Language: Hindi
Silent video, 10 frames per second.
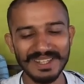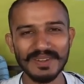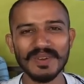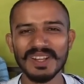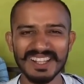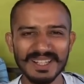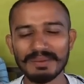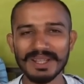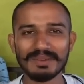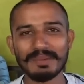नहीं हूँ
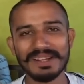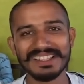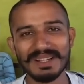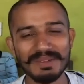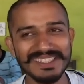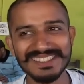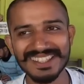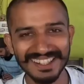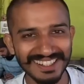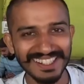कभी कभी अपने दिल में
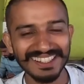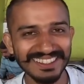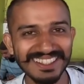चीज़ें रखने का